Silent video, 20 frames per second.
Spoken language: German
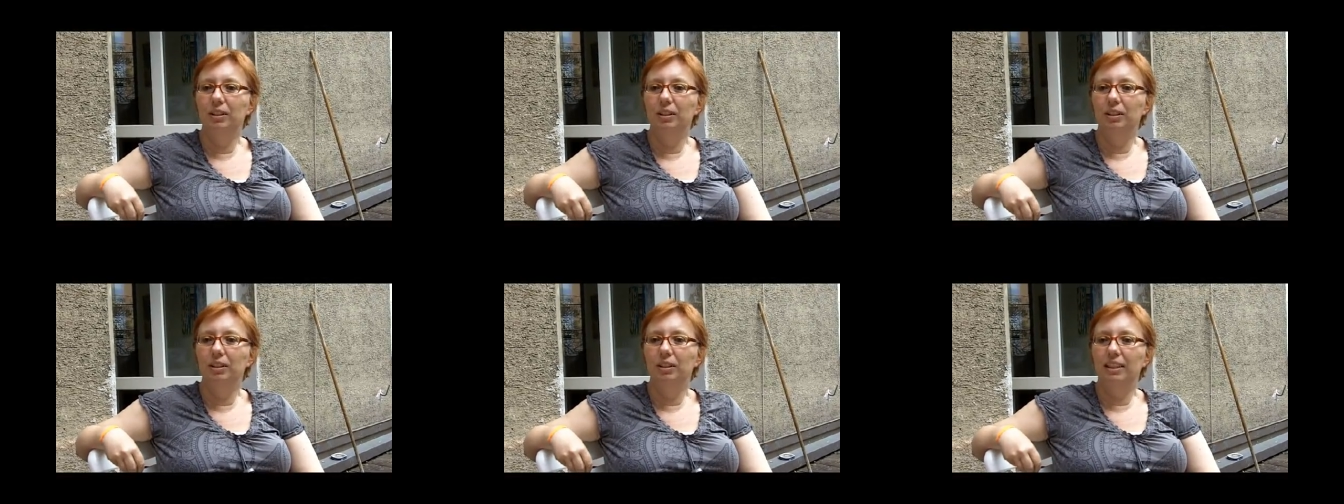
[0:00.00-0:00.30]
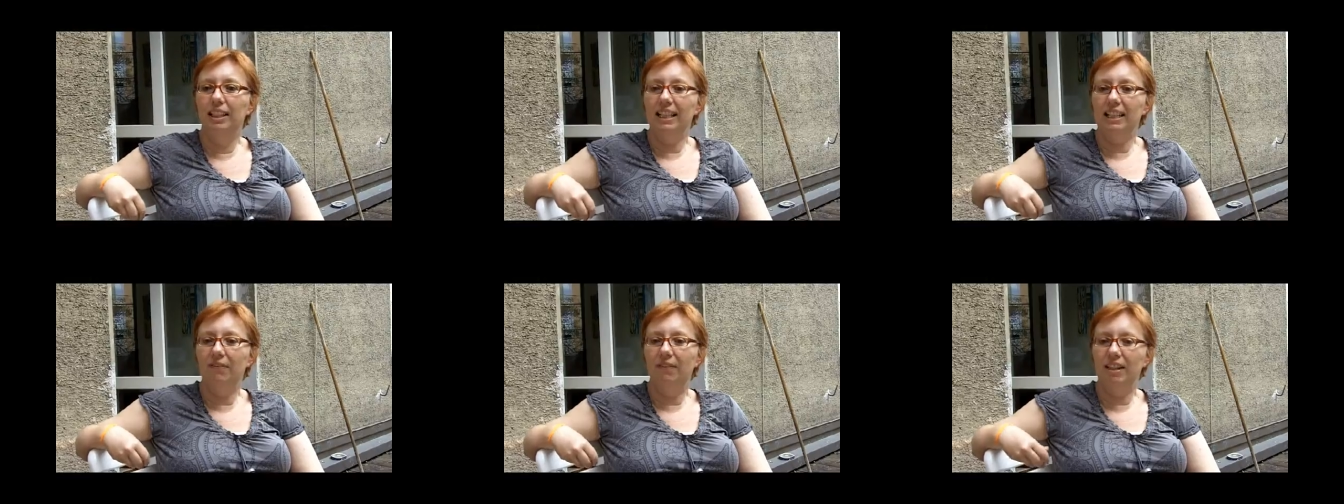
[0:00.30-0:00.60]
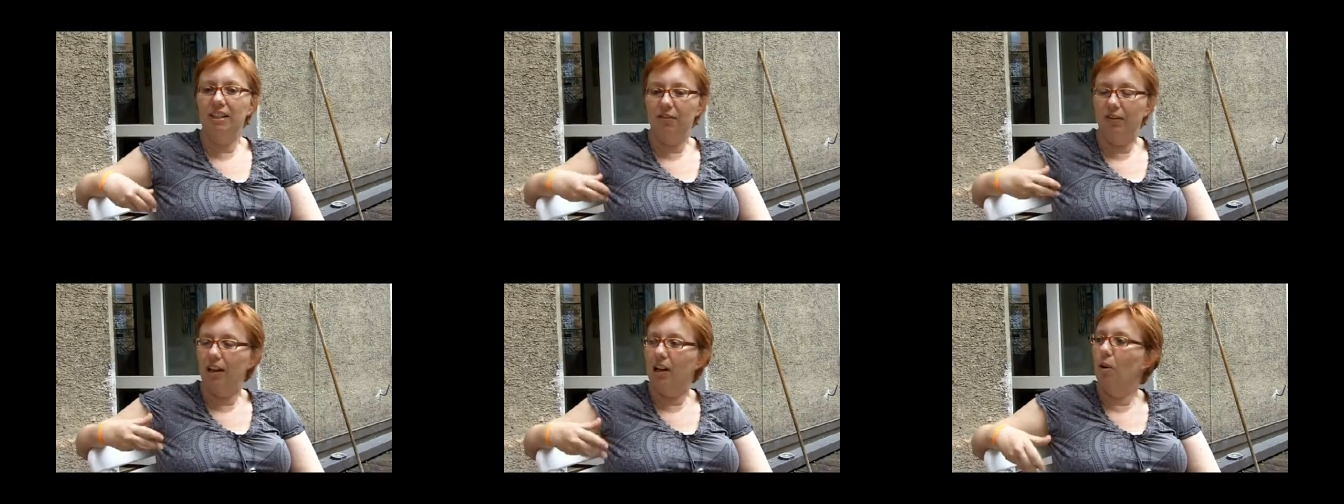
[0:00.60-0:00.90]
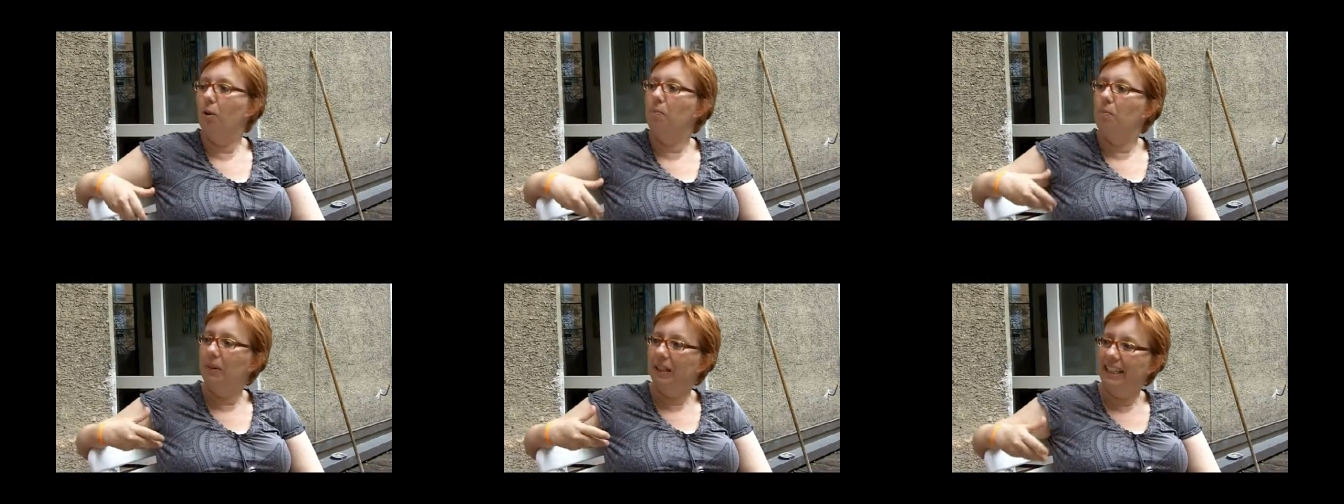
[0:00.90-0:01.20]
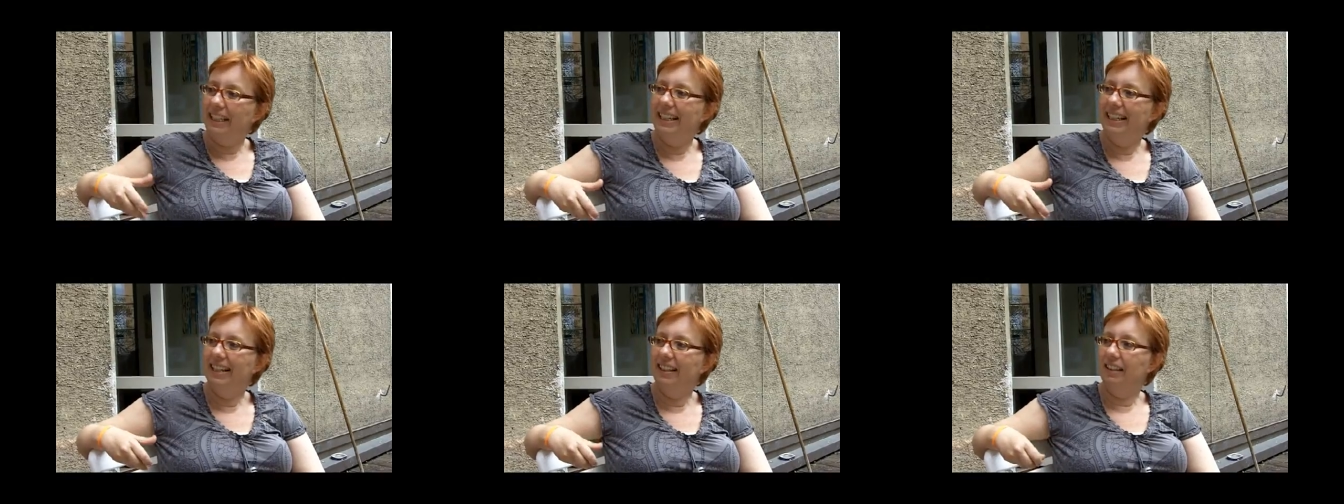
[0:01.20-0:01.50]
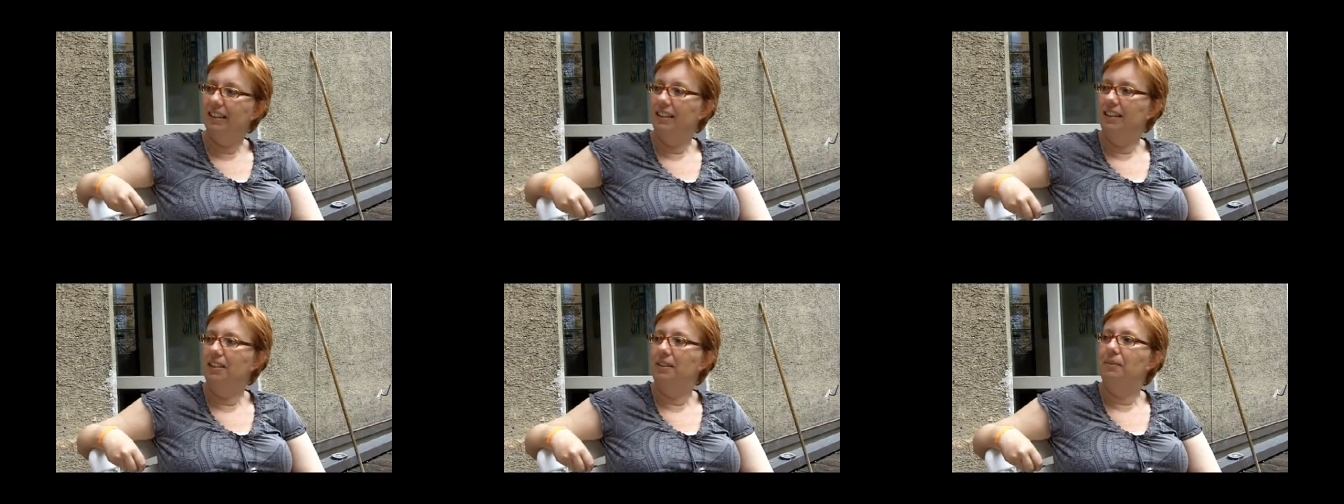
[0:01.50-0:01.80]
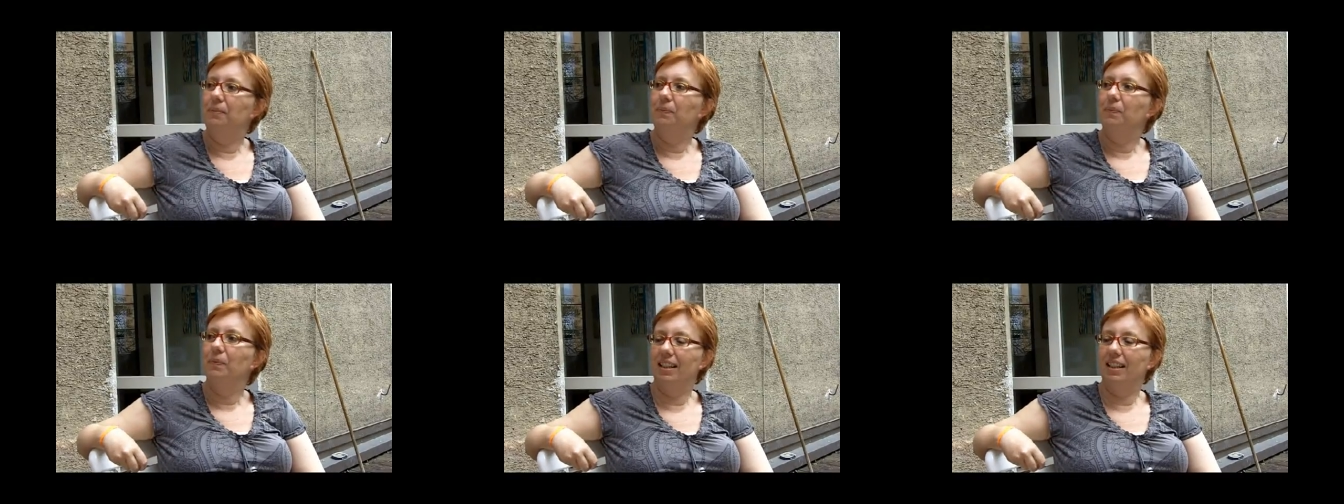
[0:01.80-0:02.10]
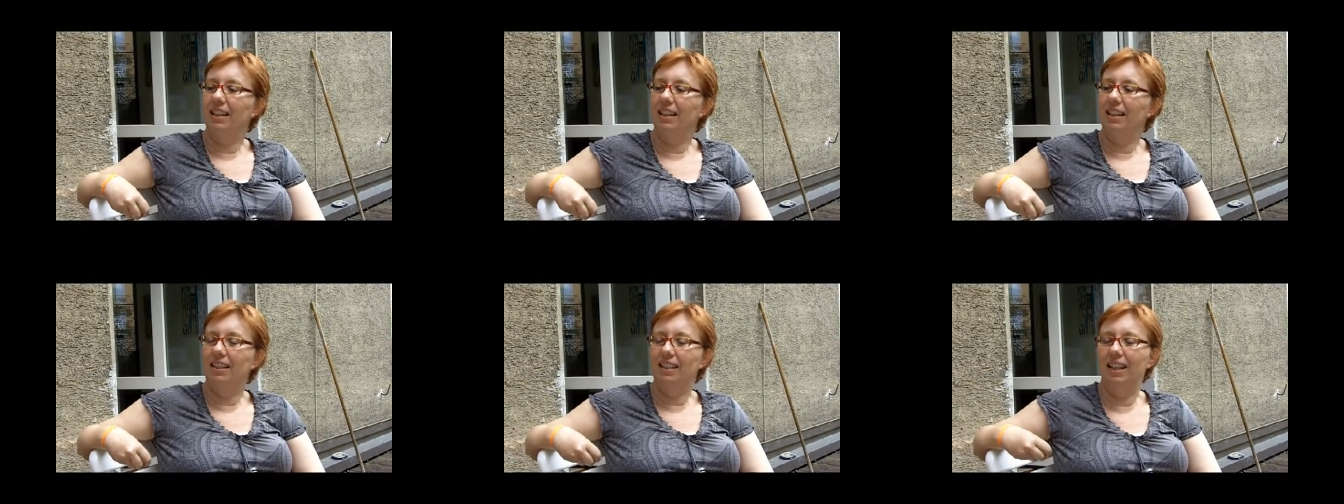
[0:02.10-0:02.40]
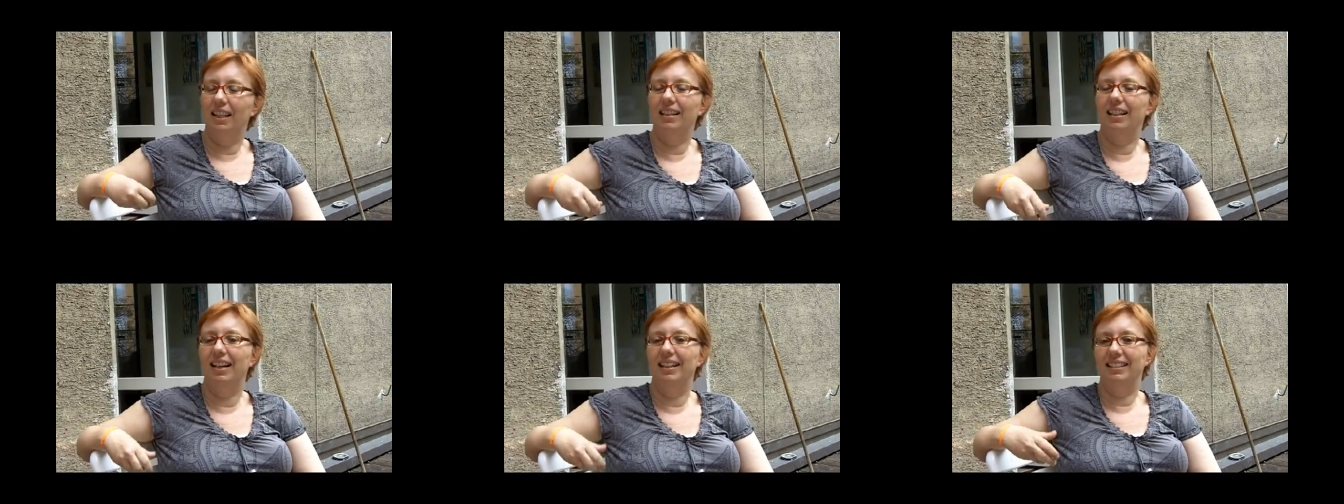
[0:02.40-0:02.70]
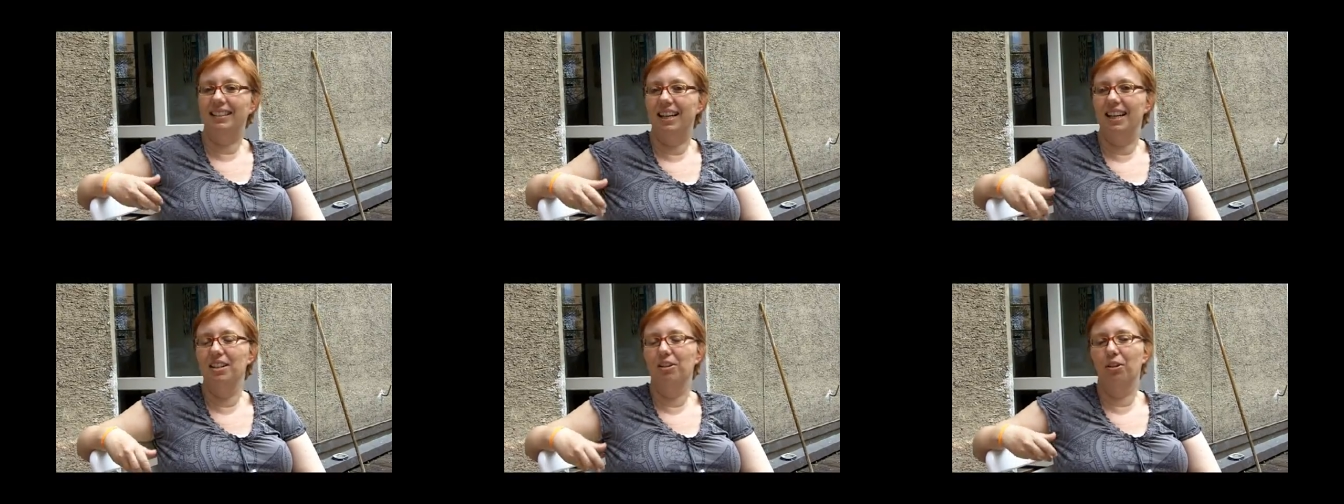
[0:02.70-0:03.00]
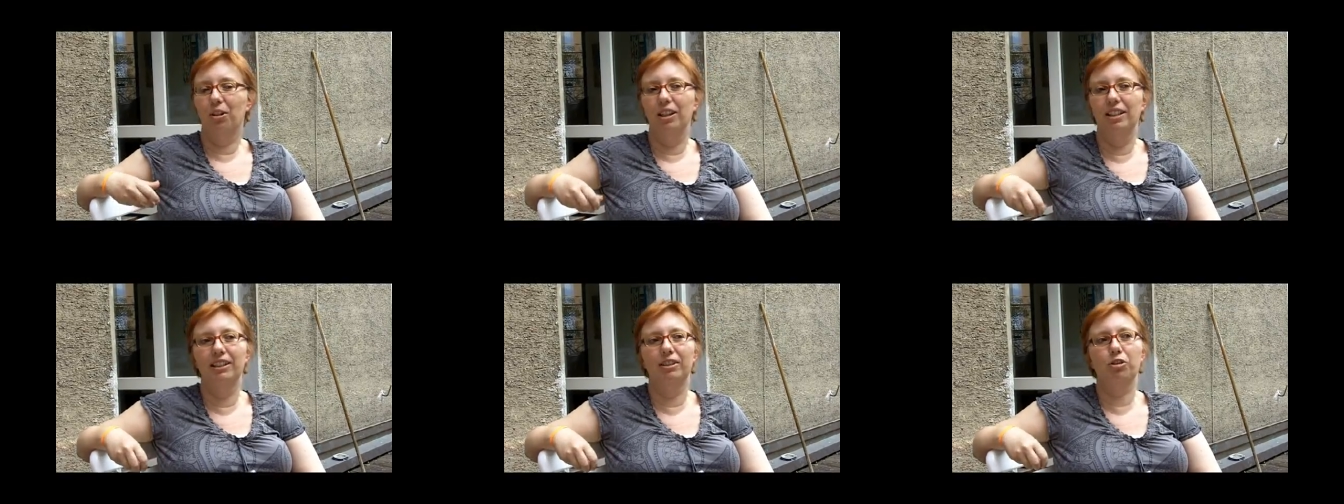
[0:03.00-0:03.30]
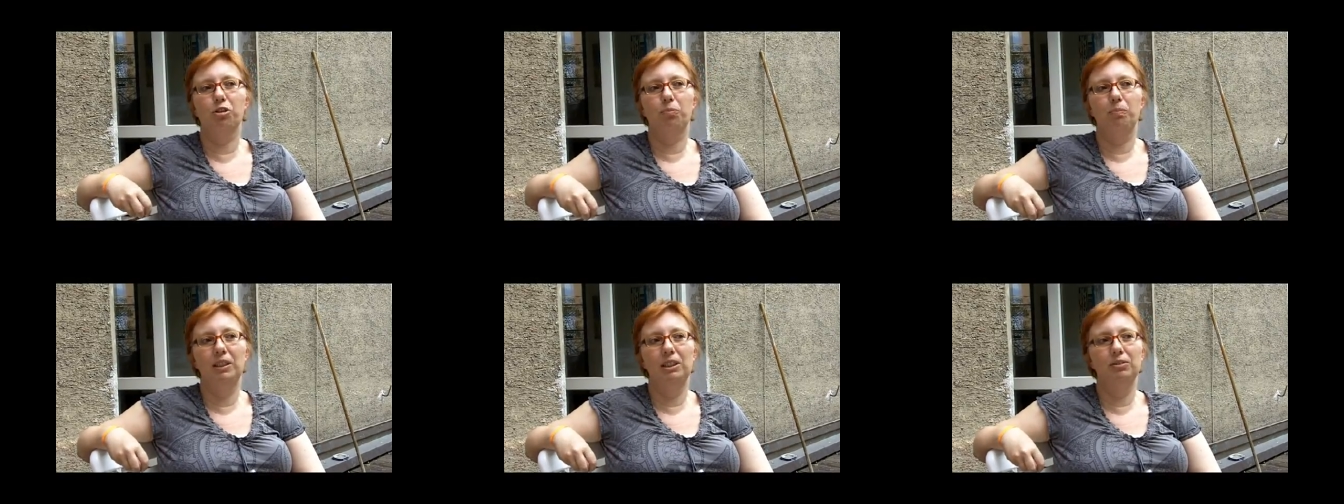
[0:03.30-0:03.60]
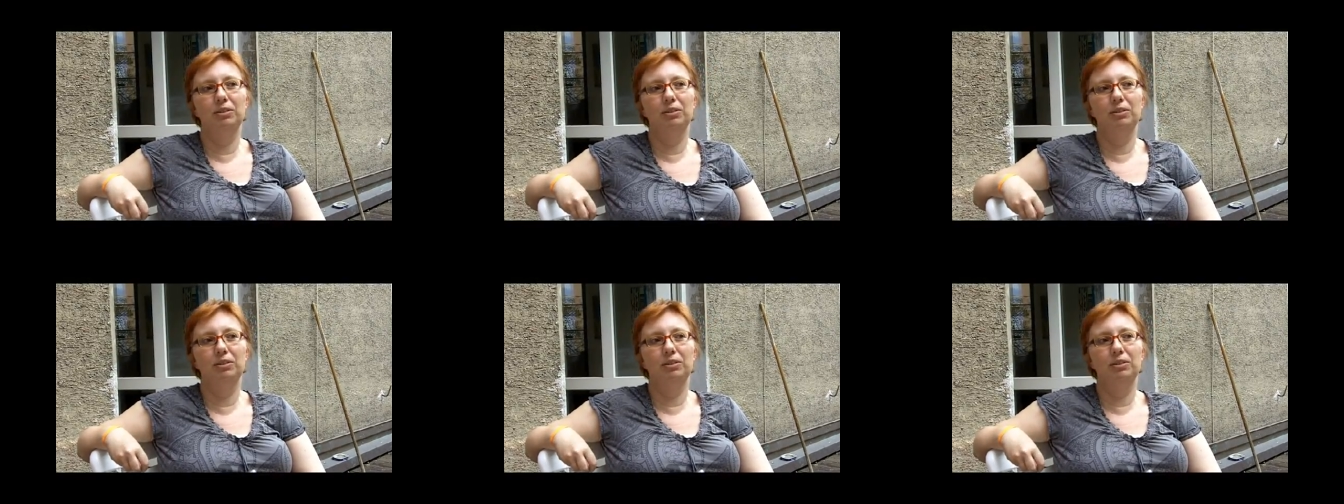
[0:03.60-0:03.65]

Und das, was Frauen begehren, das hat halt keine Rolle gespielt.